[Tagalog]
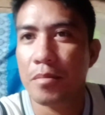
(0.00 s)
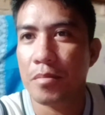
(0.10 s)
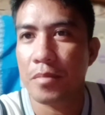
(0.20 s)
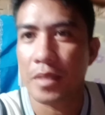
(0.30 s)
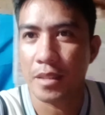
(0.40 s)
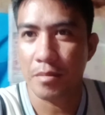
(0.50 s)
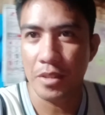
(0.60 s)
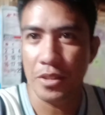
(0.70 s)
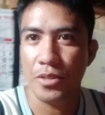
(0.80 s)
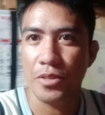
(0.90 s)
mga
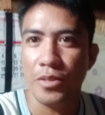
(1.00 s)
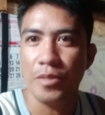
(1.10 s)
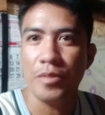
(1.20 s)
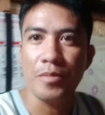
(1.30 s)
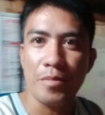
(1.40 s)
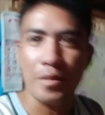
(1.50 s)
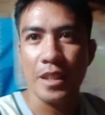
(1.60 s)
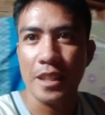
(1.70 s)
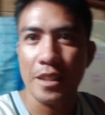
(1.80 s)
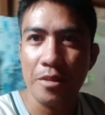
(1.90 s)
video ko
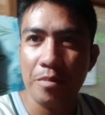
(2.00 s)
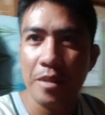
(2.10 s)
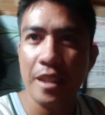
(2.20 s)
mga katropa